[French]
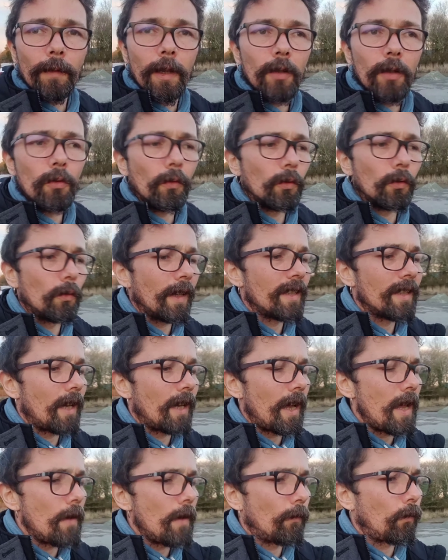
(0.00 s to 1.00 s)
Et je trouverais
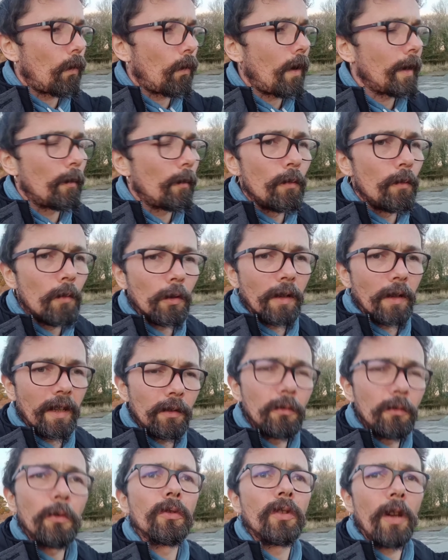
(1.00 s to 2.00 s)
ça effroyablement
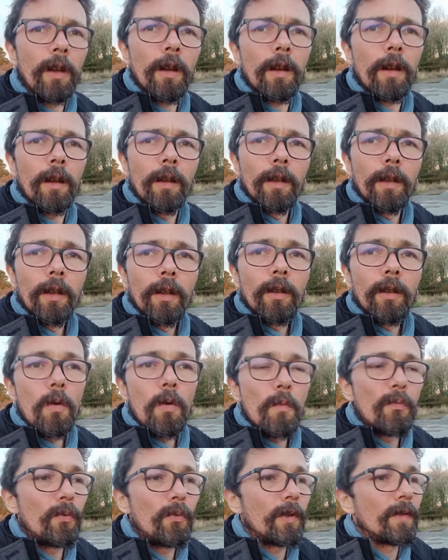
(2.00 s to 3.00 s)
réducteur
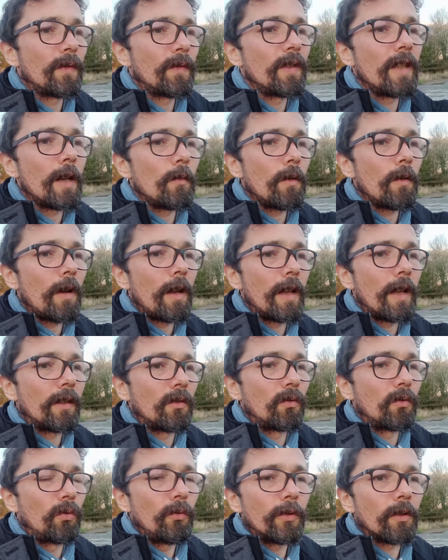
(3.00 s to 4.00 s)
qu'on puisse finalement être
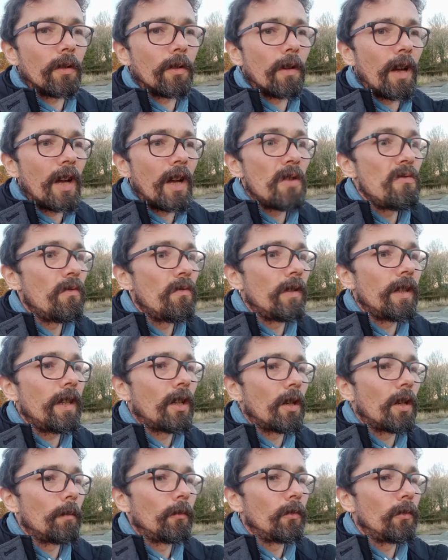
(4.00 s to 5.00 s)
tous euh, réunis
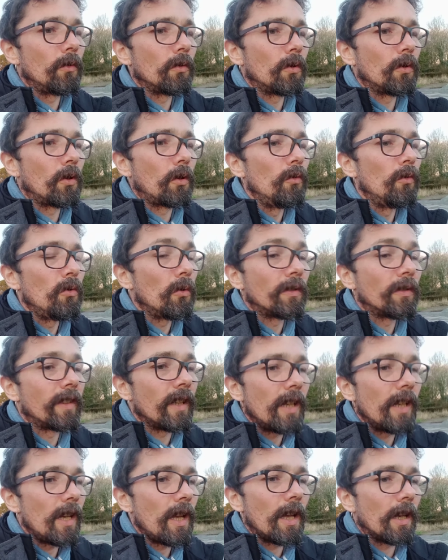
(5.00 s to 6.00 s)
comme une
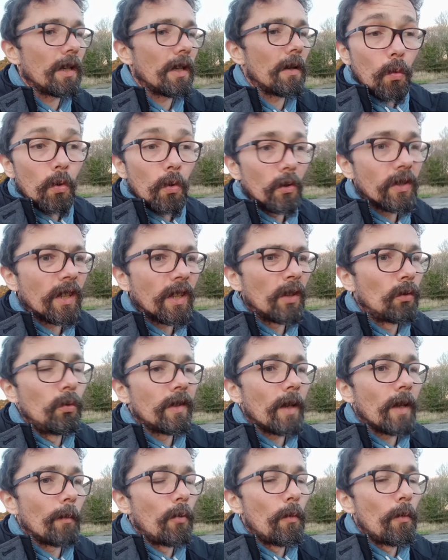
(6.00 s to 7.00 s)
communauté et où on serait
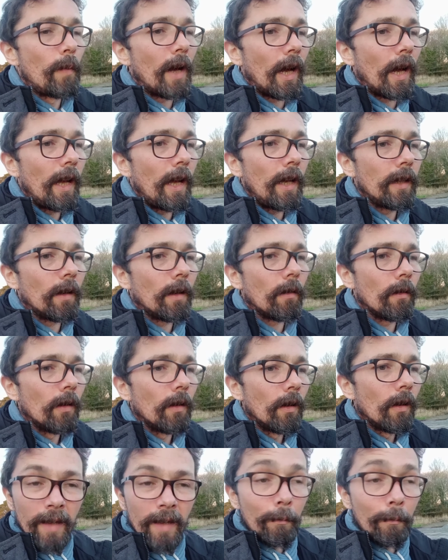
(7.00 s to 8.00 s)
tous un peu pareils.
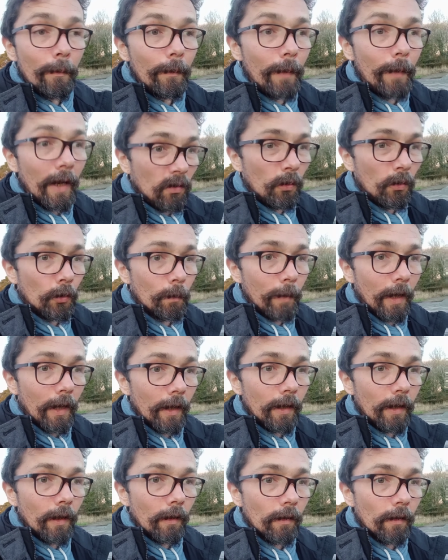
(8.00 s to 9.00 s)
On n'est pas tous
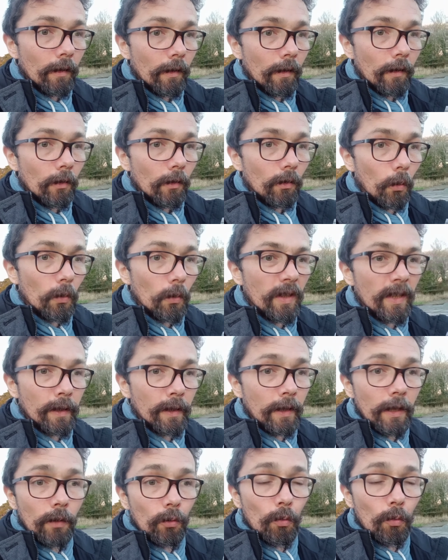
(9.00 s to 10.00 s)
pareils. Donc
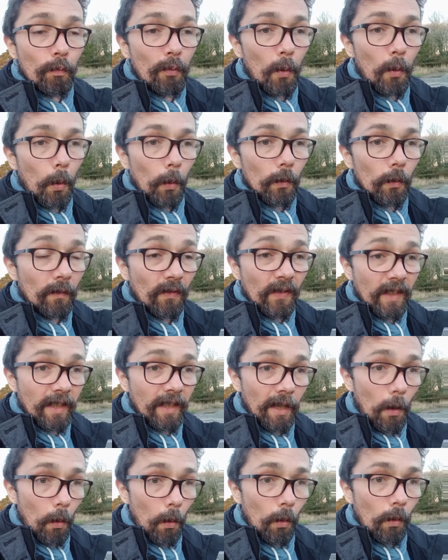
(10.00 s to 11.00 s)
si tu ponds une
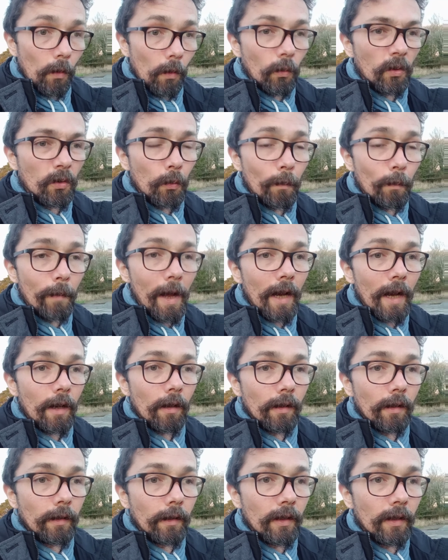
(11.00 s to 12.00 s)
vidéo où tu parles
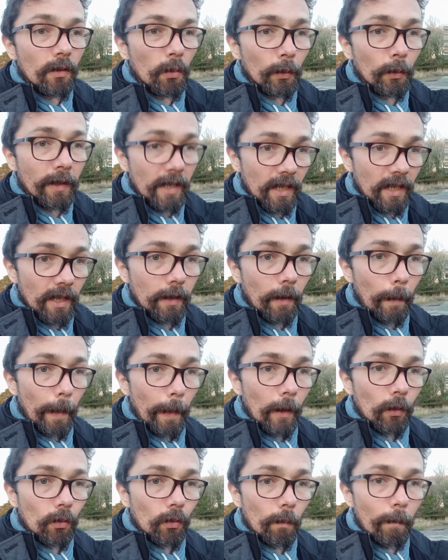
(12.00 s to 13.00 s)
des autistes,
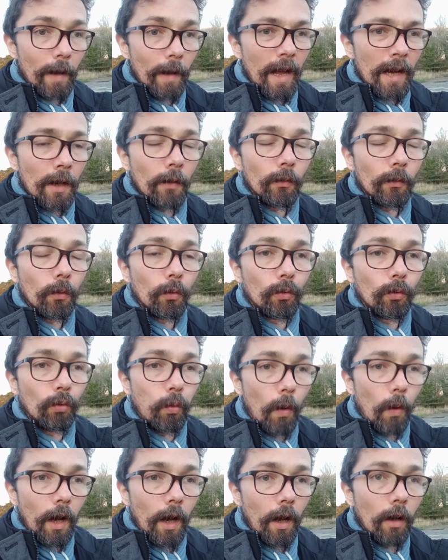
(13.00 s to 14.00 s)
tu parles de
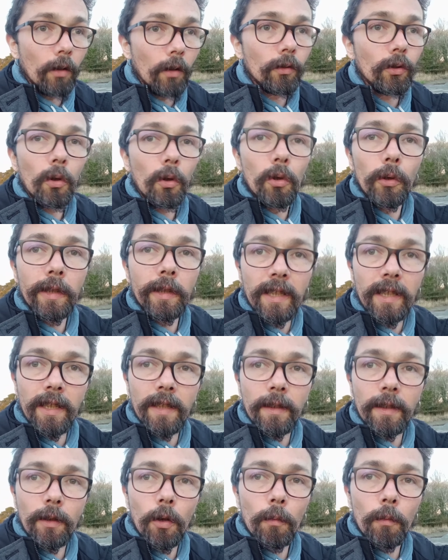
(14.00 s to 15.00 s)
toi en tant
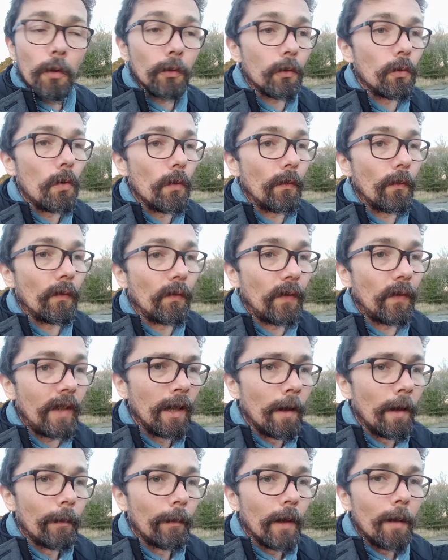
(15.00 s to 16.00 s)
qu'autiste, comment tu le vis,
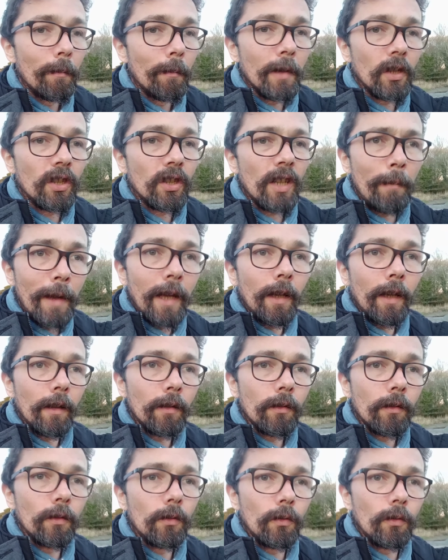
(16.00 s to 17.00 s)
mais jamais
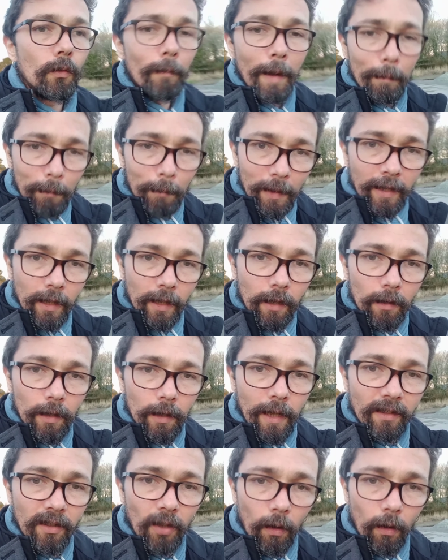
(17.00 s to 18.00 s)
tu m'impliques
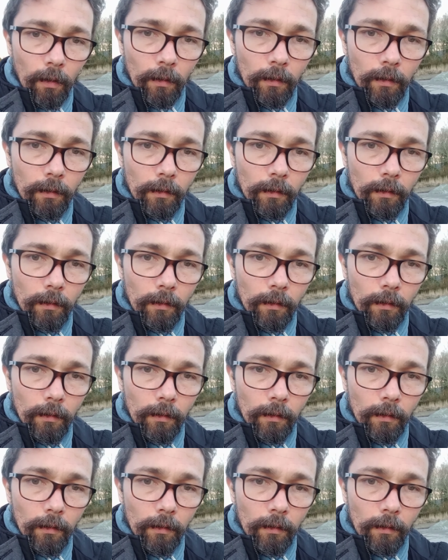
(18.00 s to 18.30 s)
là-dedans.